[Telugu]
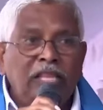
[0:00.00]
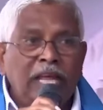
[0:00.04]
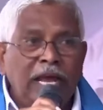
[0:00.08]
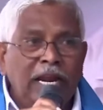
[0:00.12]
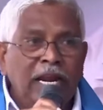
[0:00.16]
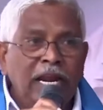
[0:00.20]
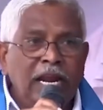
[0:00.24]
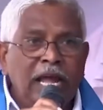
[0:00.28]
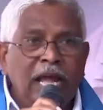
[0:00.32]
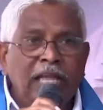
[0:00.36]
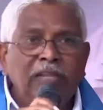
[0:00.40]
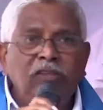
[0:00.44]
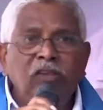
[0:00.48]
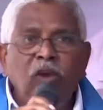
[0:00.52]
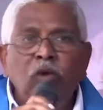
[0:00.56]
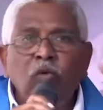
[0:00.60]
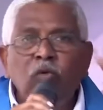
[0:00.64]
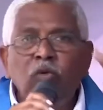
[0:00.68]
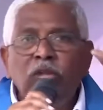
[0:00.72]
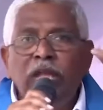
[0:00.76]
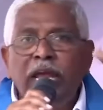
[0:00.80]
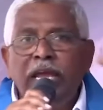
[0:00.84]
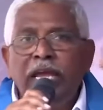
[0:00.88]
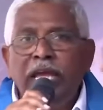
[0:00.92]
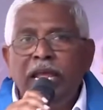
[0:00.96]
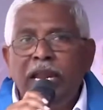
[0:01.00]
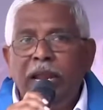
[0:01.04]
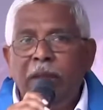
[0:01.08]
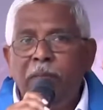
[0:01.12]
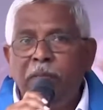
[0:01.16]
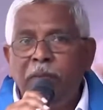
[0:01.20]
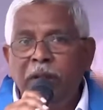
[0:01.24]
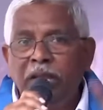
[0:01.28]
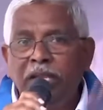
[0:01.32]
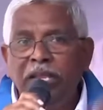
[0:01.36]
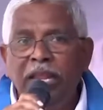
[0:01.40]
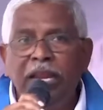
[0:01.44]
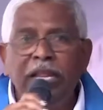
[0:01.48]
ధర్నా చౌక్ దగ్గర
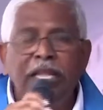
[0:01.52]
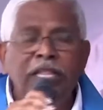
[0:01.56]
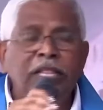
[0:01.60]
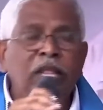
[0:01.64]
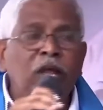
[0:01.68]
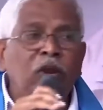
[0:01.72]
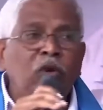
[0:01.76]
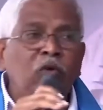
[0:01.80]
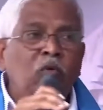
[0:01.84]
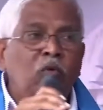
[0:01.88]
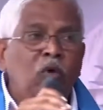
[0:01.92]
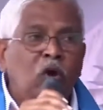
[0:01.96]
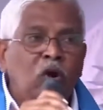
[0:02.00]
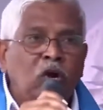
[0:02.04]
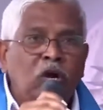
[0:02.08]
ప్రజలందరూ